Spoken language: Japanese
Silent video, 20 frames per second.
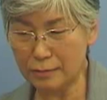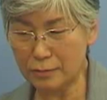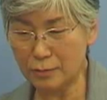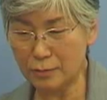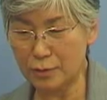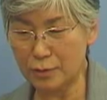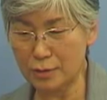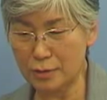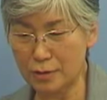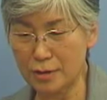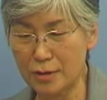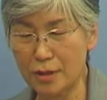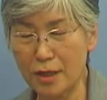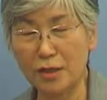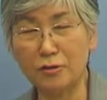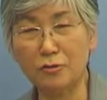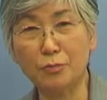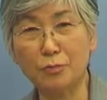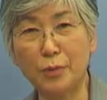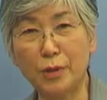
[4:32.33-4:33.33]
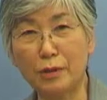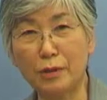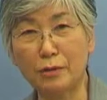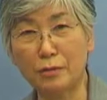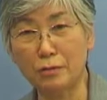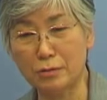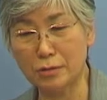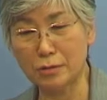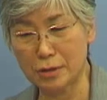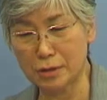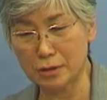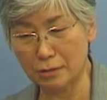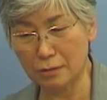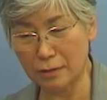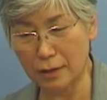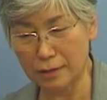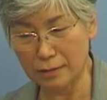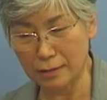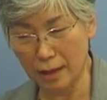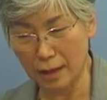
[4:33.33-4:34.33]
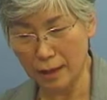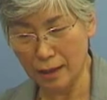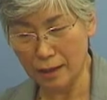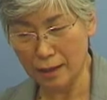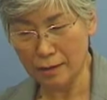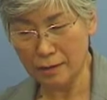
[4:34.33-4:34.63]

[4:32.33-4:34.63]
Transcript: えー、そうですね NPO 法人